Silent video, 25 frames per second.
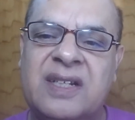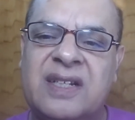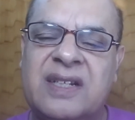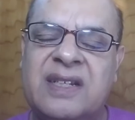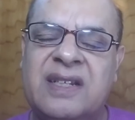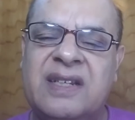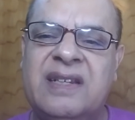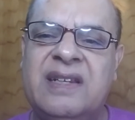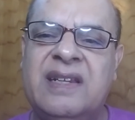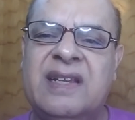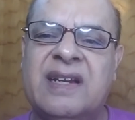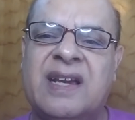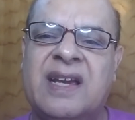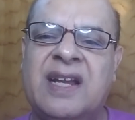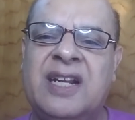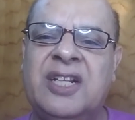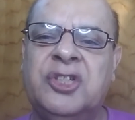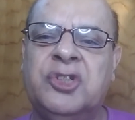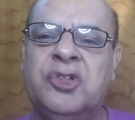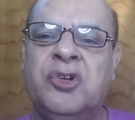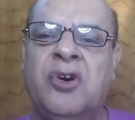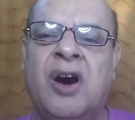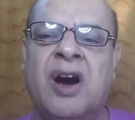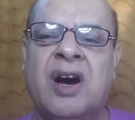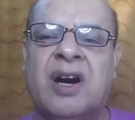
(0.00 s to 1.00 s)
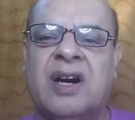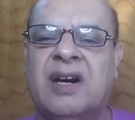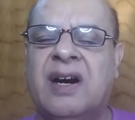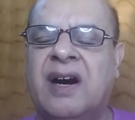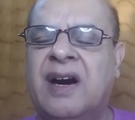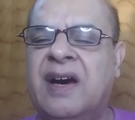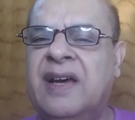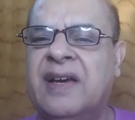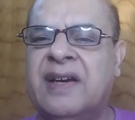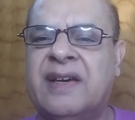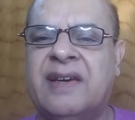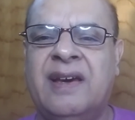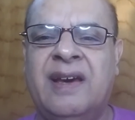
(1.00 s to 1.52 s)
लेकिन जो
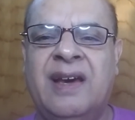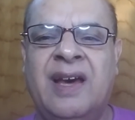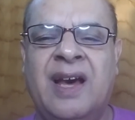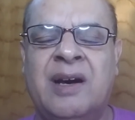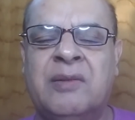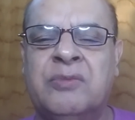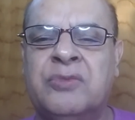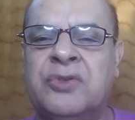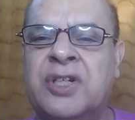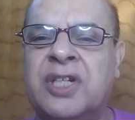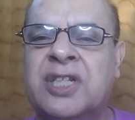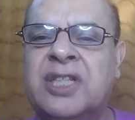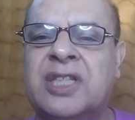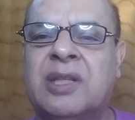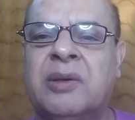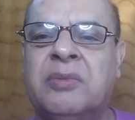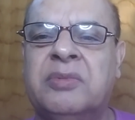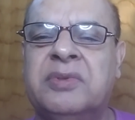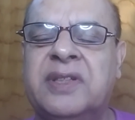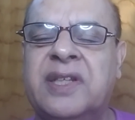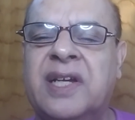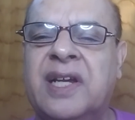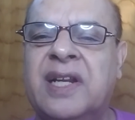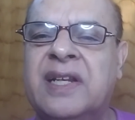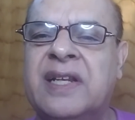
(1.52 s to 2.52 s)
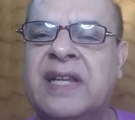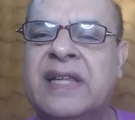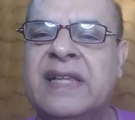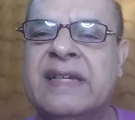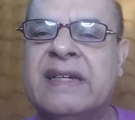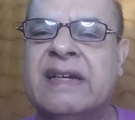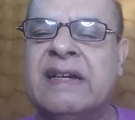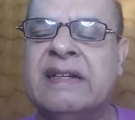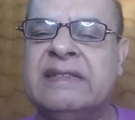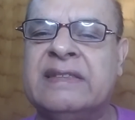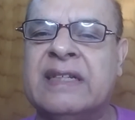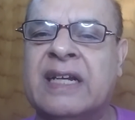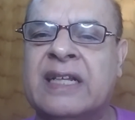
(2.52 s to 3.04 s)
हक़ हैं हम उन्हें तब्दील नहीं
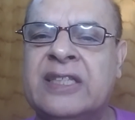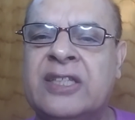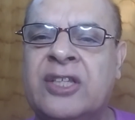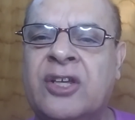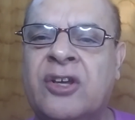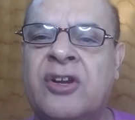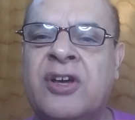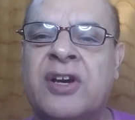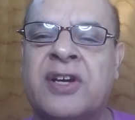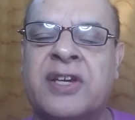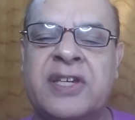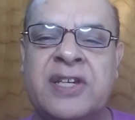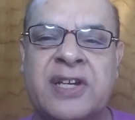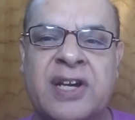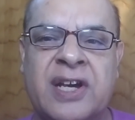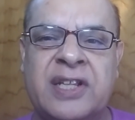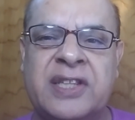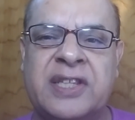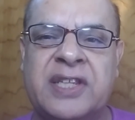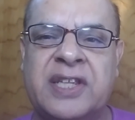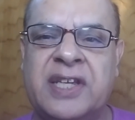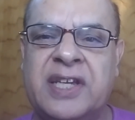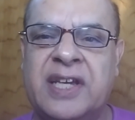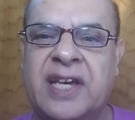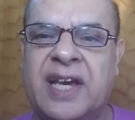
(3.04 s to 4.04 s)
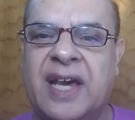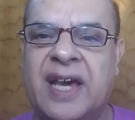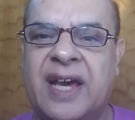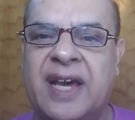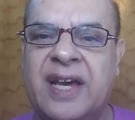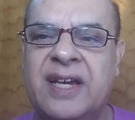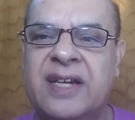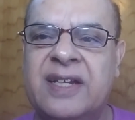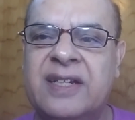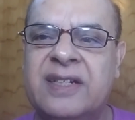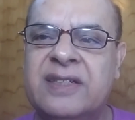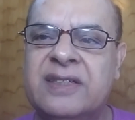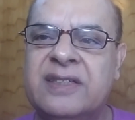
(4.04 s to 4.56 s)
कर सकते और हकीकत ये है
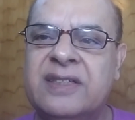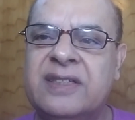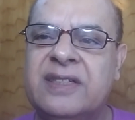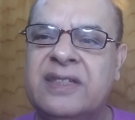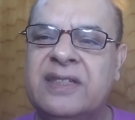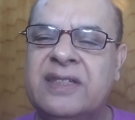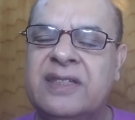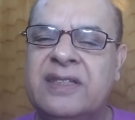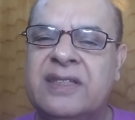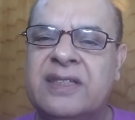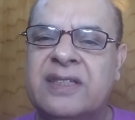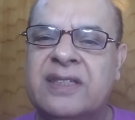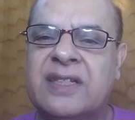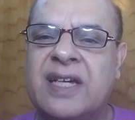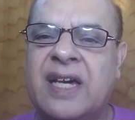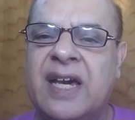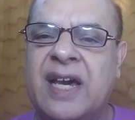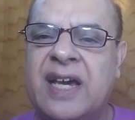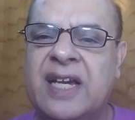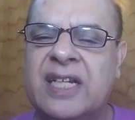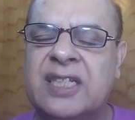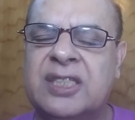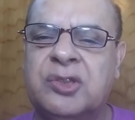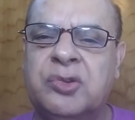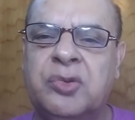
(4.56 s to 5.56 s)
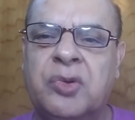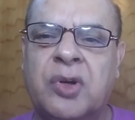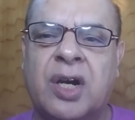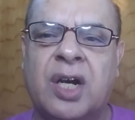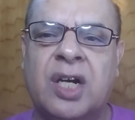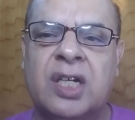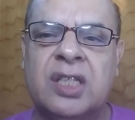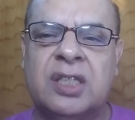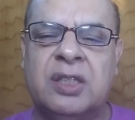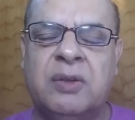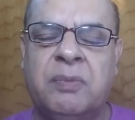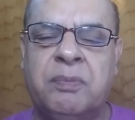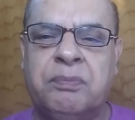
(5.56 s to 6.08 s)
कि इस
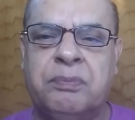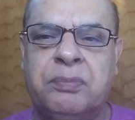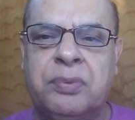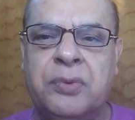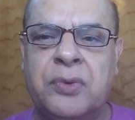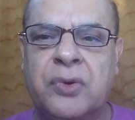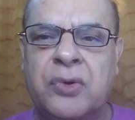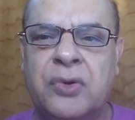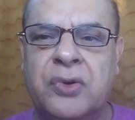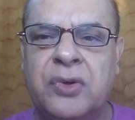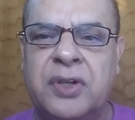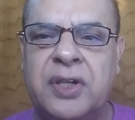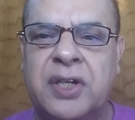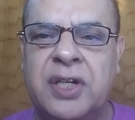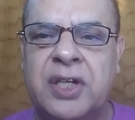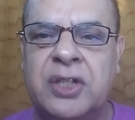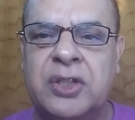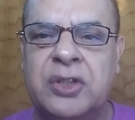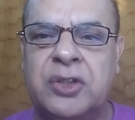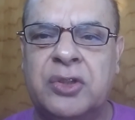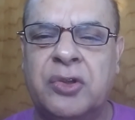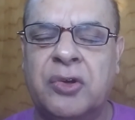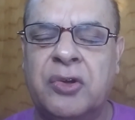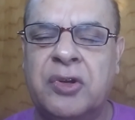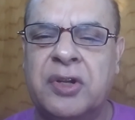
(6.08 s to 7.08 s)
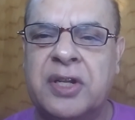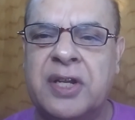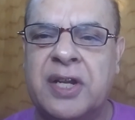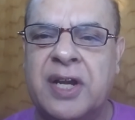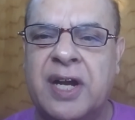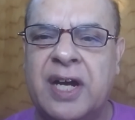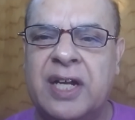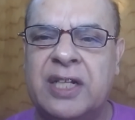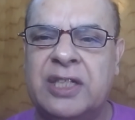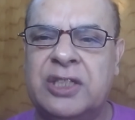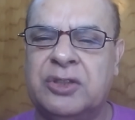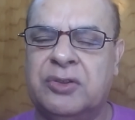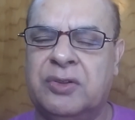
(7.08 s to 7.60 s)
वक्त पूरी
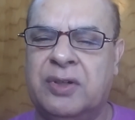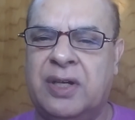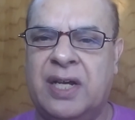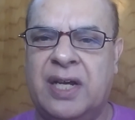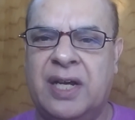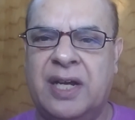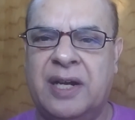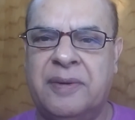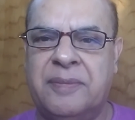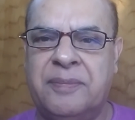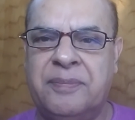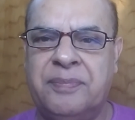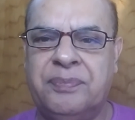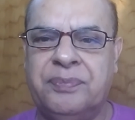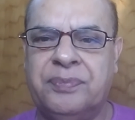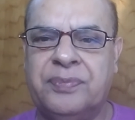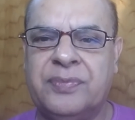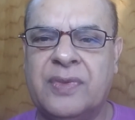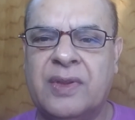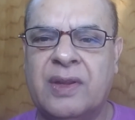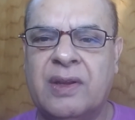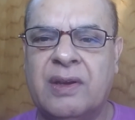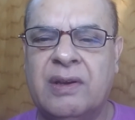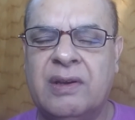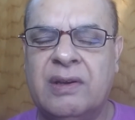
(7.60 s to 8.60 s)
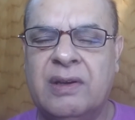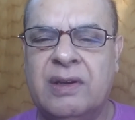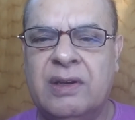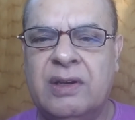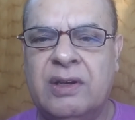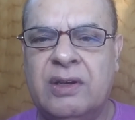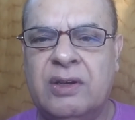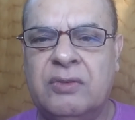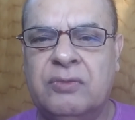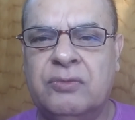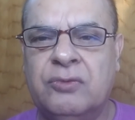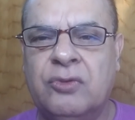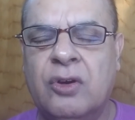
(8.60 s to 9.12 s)
दुनिया जो है
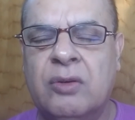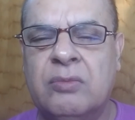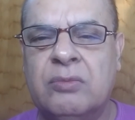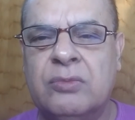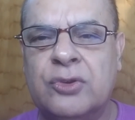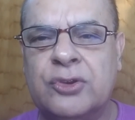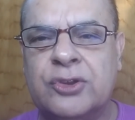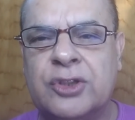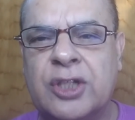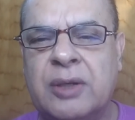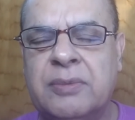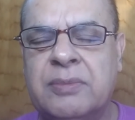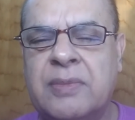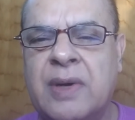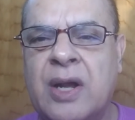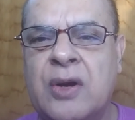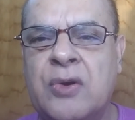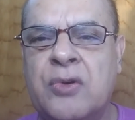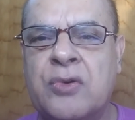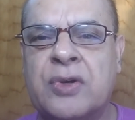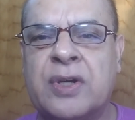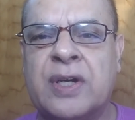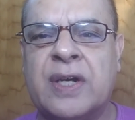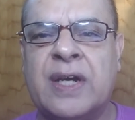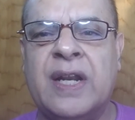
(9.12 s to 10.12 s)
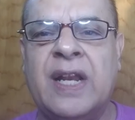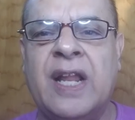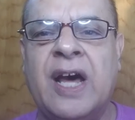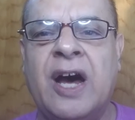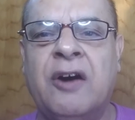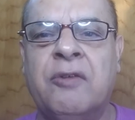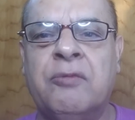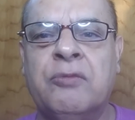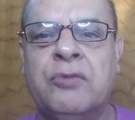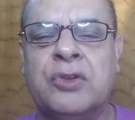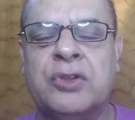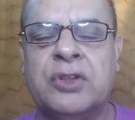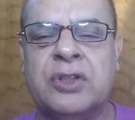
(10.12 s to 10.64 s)
वो मुसलमानों के
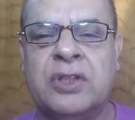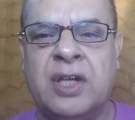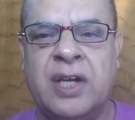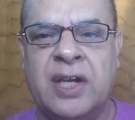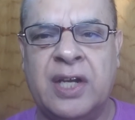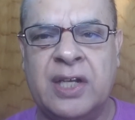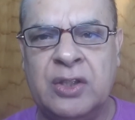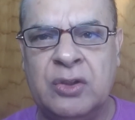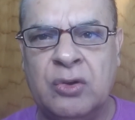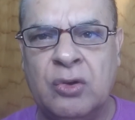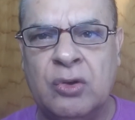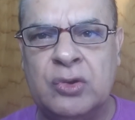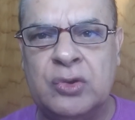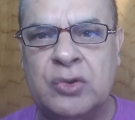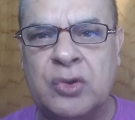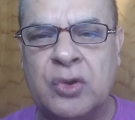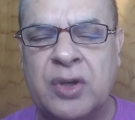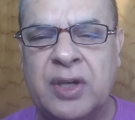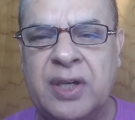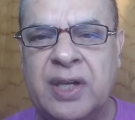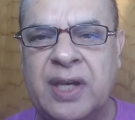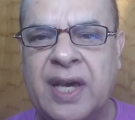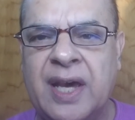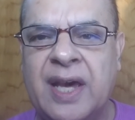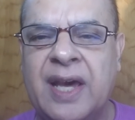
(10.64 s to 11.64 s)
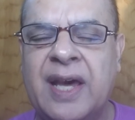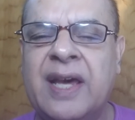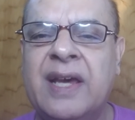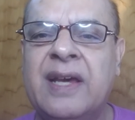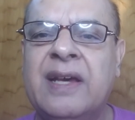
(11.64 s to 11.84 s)
ख़िलाफ़ मुतहद हो चुकी है